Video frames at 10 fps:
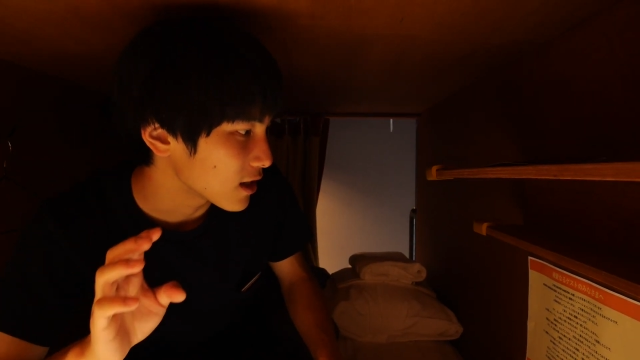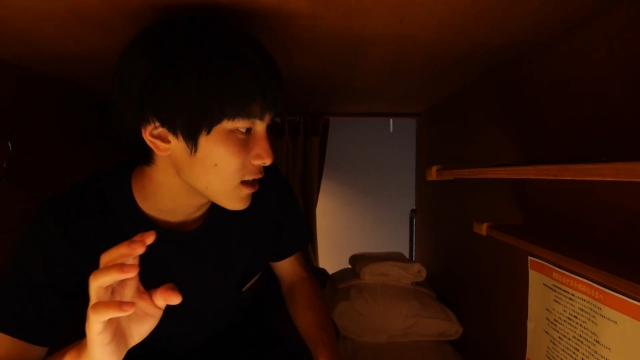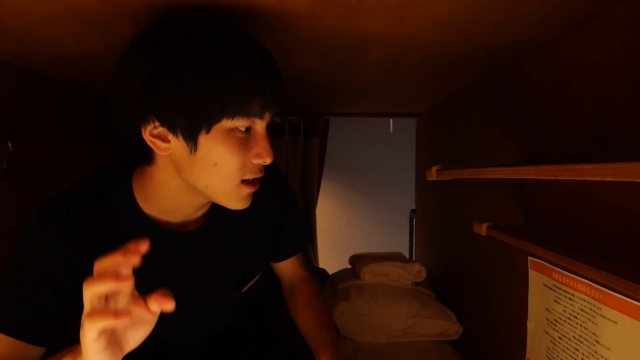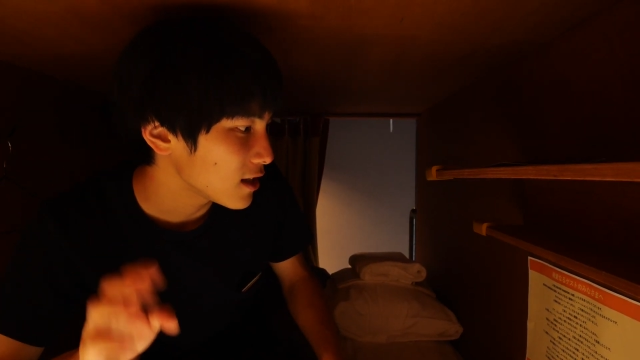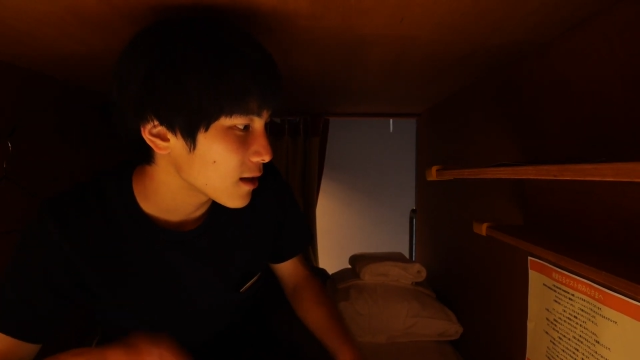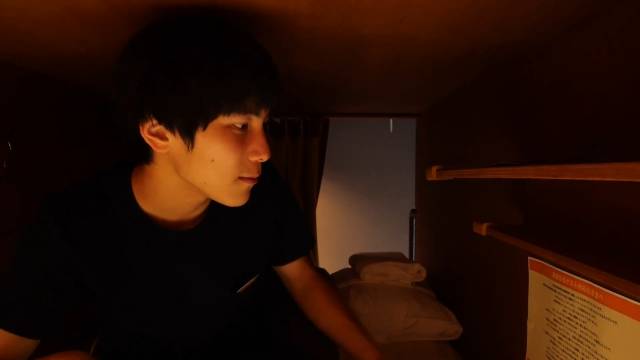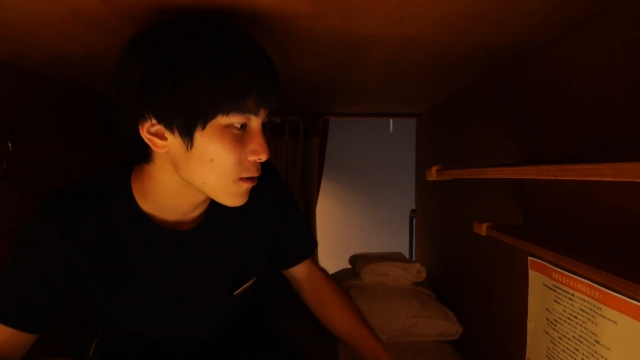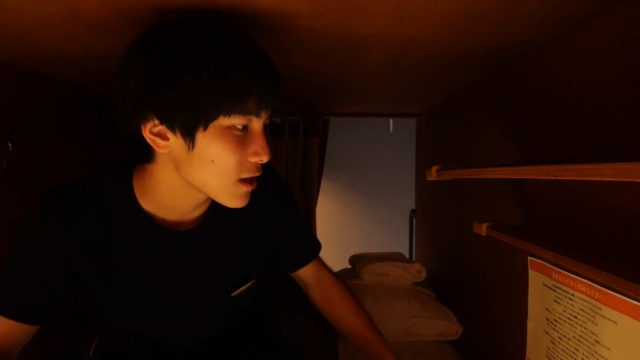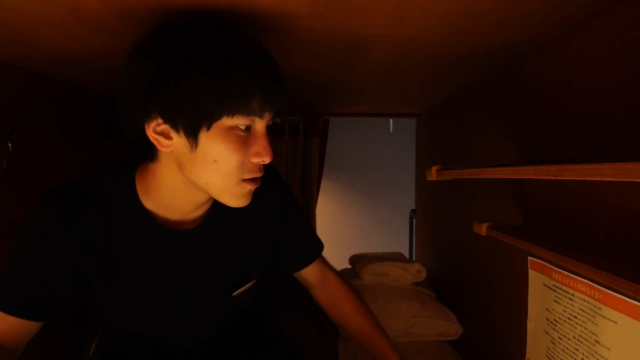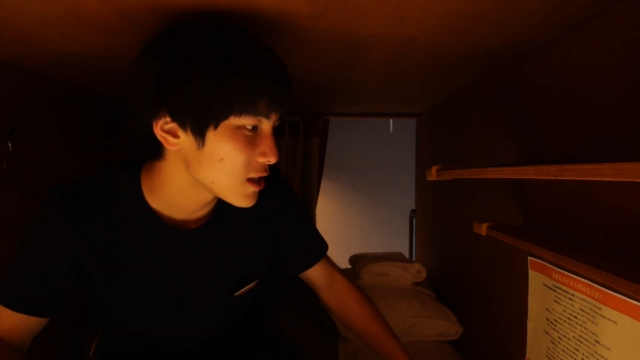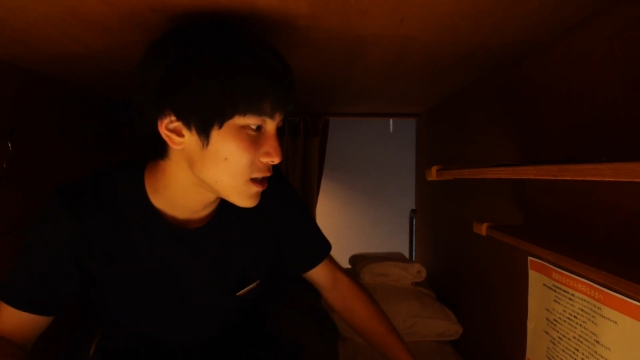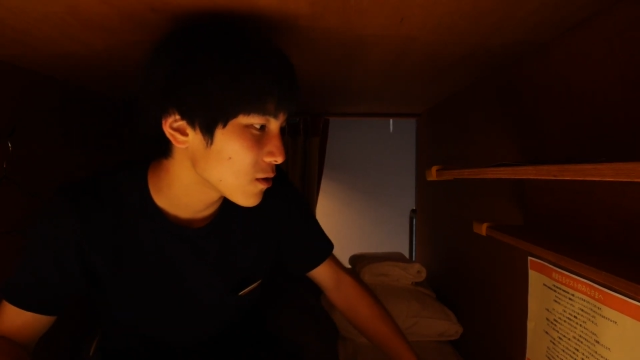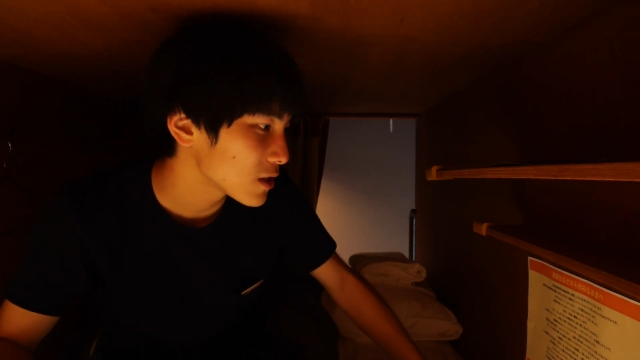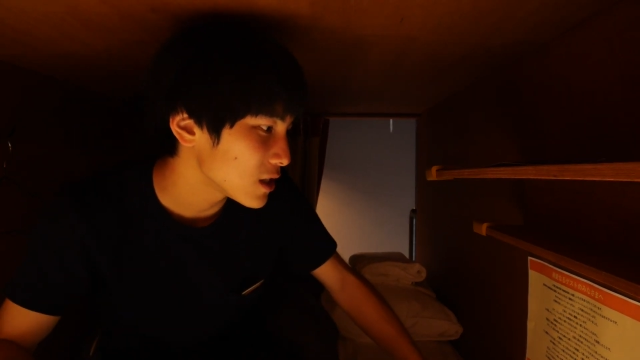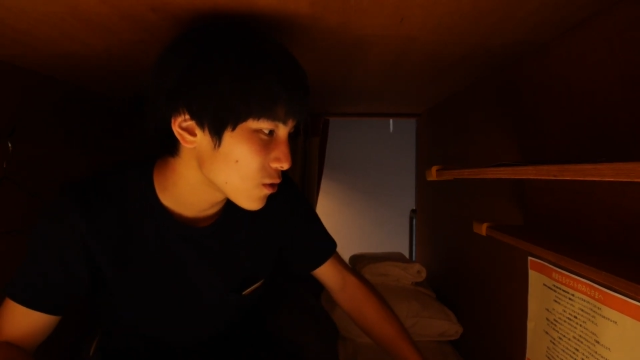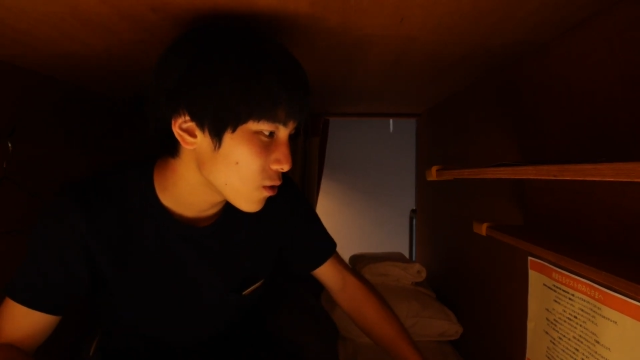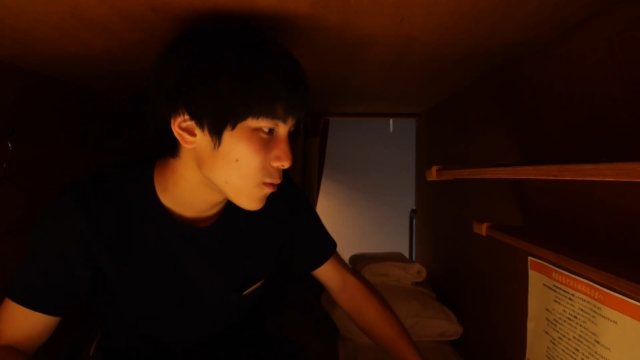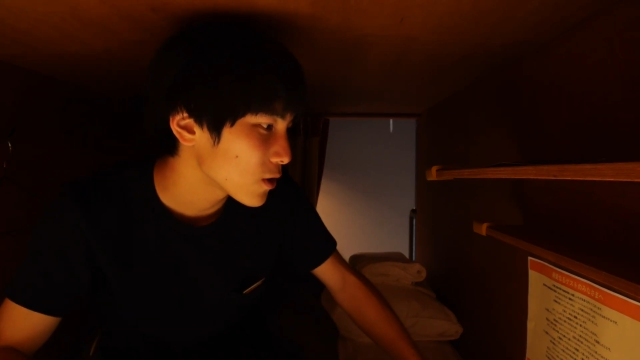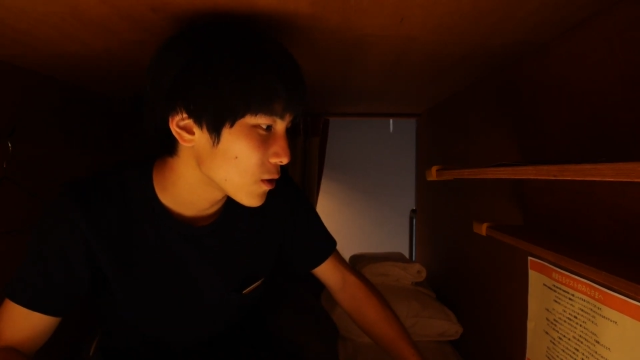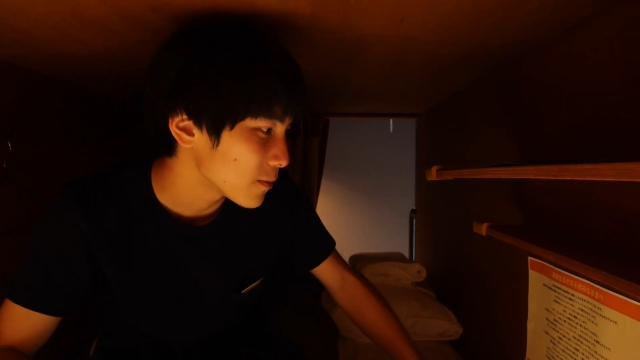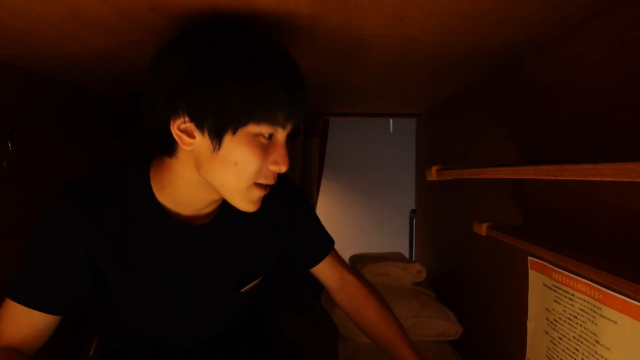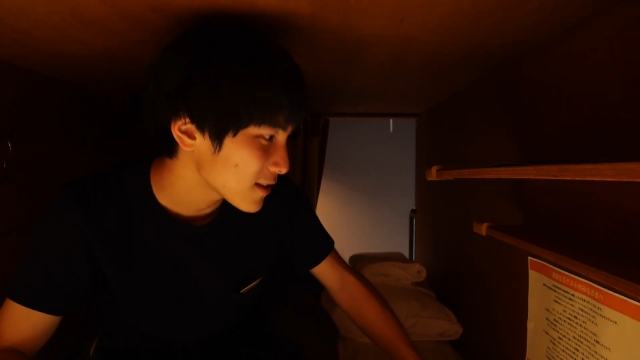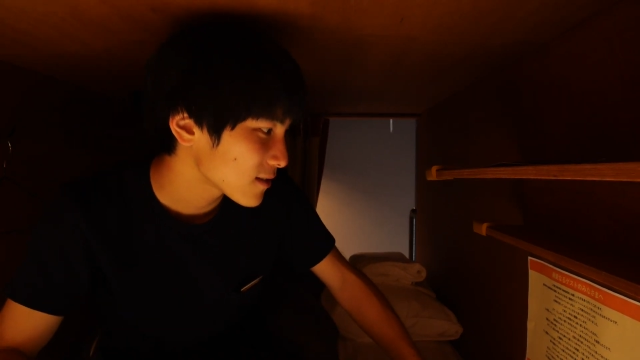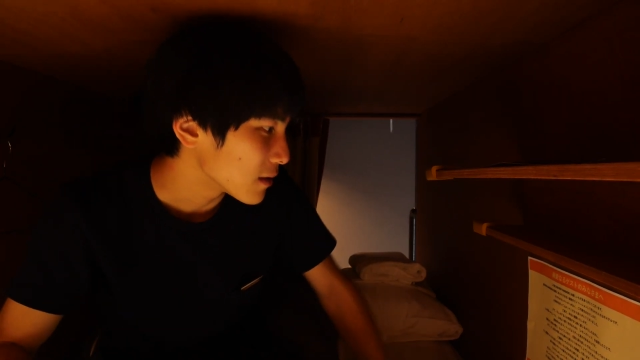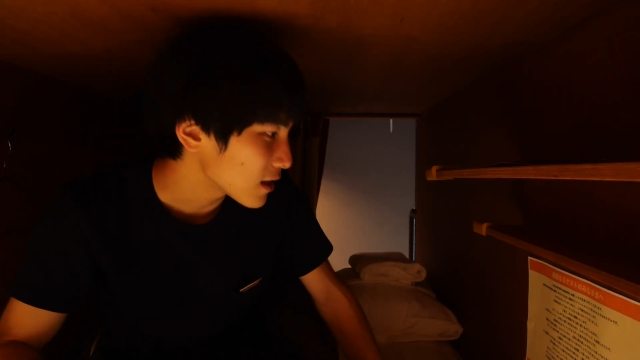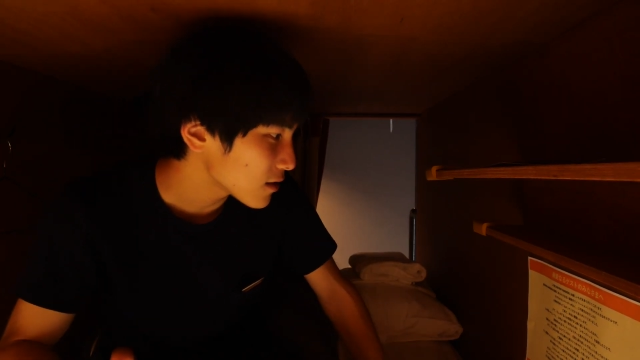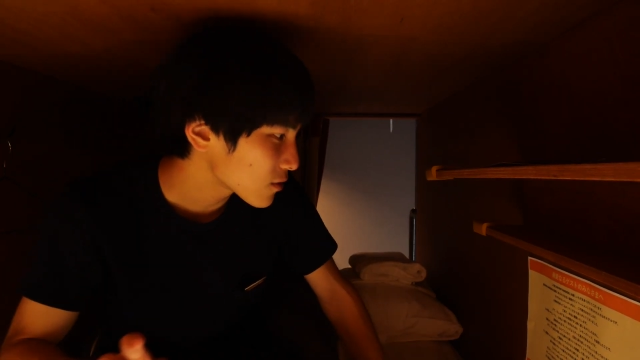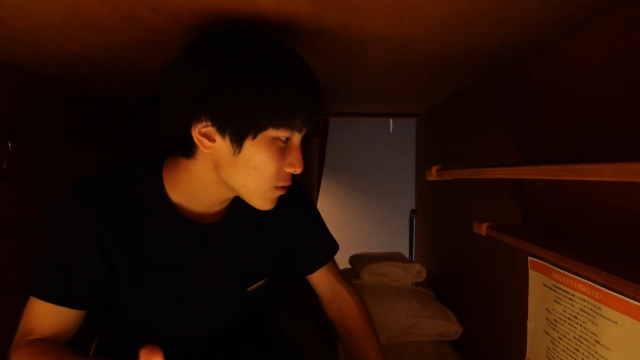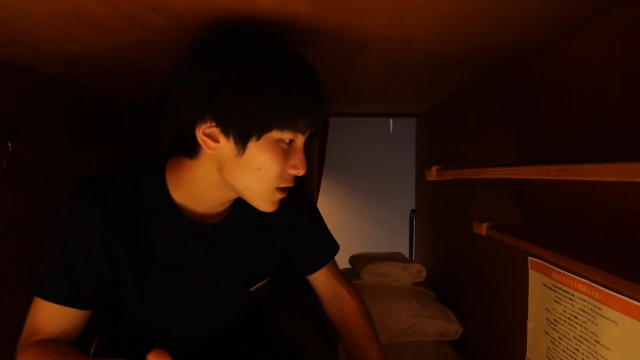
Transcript: 元気に旅を楽しんでほしいと思っております。また少